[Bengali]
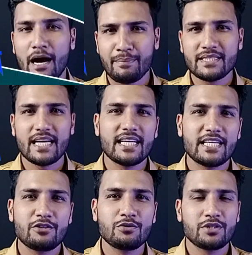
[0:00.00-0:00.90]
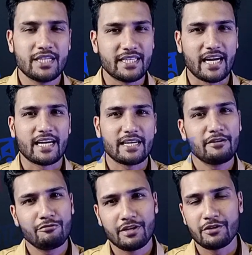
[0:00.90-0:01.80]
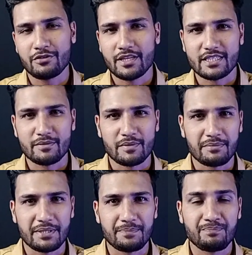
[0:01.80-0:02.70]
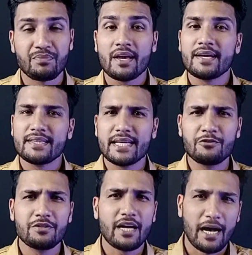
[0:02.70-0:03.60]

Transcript: আপনি চাইলে কিন্তু সেই টাকাটা ফেরত নিয়ে আসতে পারবেন দেখুন